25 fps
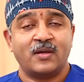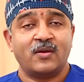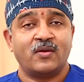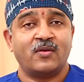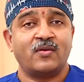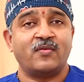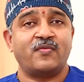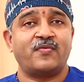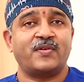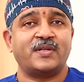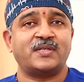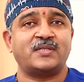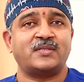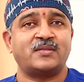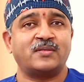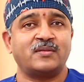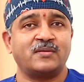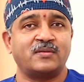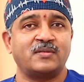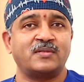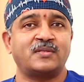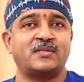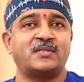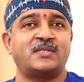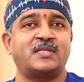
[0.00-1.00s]
నువ్వు ఫస్ట్
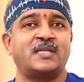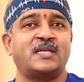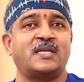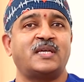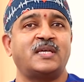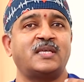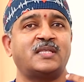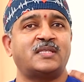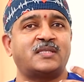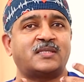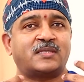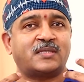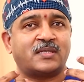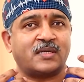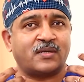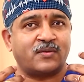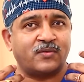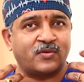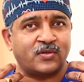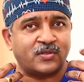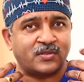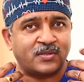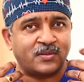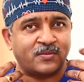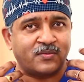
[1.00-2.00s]
చికిత్స
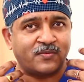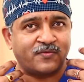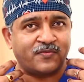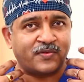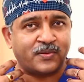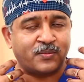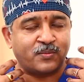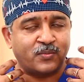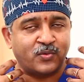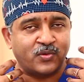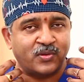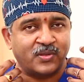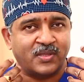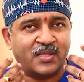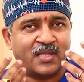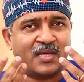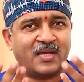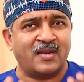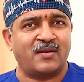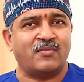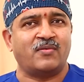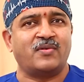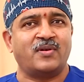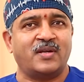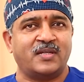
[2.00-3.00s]
కోసం ముందే
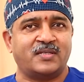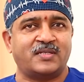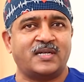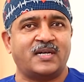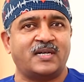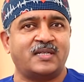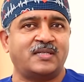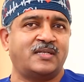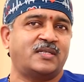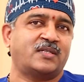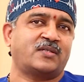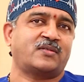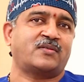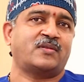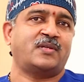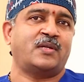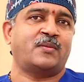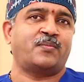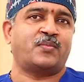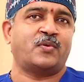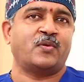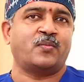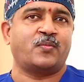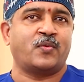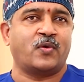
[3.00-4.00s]
నువ్వు డిసైడ్ చేసుకుని
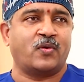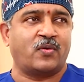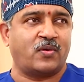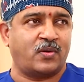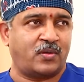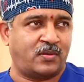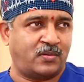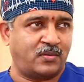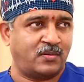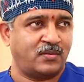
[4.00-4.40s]
ఎప్పుడు పోకూడదు